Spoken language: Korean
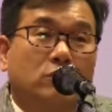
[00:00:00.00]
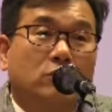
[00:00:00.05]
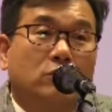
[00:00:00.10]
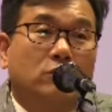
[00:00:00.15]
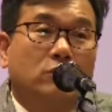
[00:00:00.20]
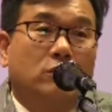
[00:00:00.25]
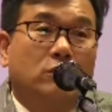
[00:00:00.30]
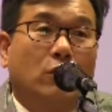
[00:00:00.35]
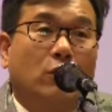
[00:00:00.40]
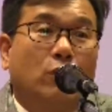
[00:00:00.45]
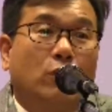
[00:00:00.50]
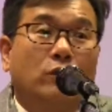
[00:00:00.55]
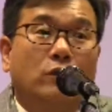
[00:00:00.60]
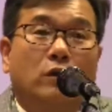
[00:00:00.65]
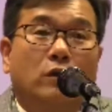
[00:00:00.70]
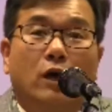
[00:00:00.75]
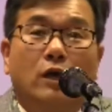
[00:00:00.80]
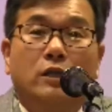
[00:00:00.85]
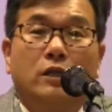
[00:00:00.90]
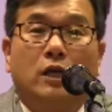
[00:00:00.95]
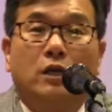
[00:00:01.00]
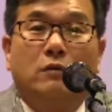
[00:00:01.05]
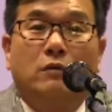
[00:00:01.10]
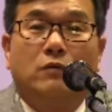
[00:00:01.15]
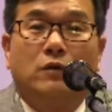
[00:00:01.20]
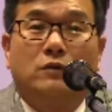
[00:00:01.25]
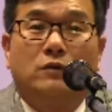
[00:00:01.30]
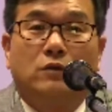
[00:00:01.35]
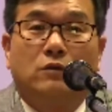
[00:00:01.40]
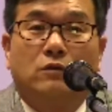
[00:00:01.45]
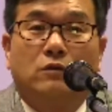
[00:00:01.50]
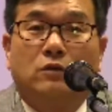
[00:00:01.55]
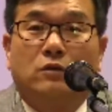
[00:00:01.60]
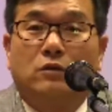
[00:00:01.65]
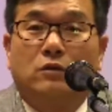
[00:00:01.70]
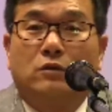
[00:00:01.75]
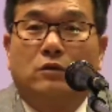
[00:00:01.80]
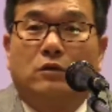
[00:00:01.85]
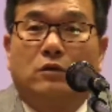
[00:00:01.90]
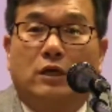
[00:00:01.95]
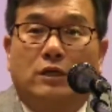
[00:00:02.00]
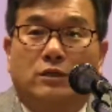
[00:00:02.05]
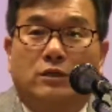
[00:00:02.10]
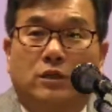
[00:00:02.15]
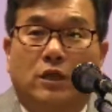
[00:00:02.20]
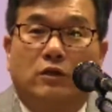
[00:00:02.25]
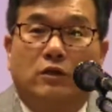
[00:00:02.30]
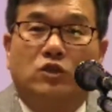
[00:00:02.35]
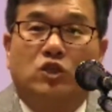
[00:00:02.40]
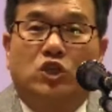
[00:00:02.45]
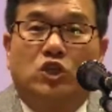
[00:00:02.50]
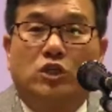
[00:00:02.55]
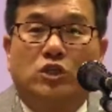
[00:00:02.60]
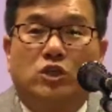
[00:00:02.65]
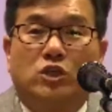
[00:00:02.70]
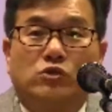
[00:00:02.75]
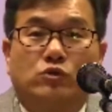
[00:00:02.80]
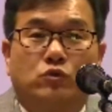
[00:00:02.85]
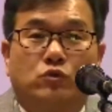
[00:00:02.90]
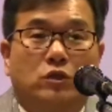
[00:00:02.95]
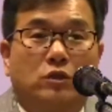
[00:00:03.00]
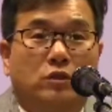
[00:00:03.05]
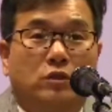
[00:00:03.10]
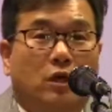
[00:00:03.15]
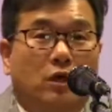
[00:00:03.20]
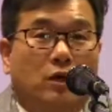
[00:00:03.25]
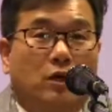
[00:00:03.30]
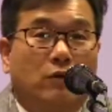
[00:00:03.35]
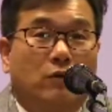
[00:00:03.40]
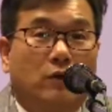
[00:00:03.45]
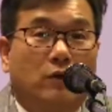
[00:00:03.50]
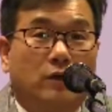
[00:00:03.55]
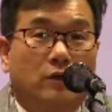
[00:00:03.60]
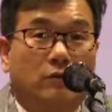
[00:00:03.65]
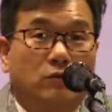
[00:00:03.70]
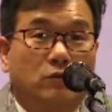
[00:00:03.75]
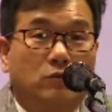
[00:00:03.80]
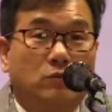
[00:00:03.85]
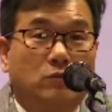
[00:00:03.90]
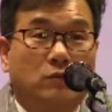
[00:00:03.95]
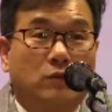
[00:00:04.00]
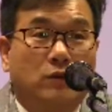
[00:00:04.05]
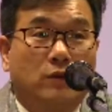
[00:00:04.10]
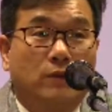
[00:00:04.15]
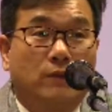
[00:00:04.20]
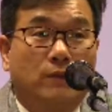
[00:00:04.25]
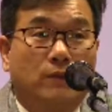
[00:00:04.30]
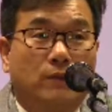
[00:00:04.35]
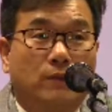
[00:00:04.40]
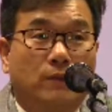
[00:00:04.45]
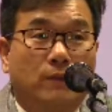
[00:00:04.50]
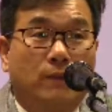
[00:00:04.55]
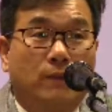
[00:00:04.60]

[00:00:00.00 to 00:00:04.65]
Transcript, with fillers: 고 그런데 오히려 하나님께서는 그런 것까지 내려치실 수 있다라고 하는 것입니다.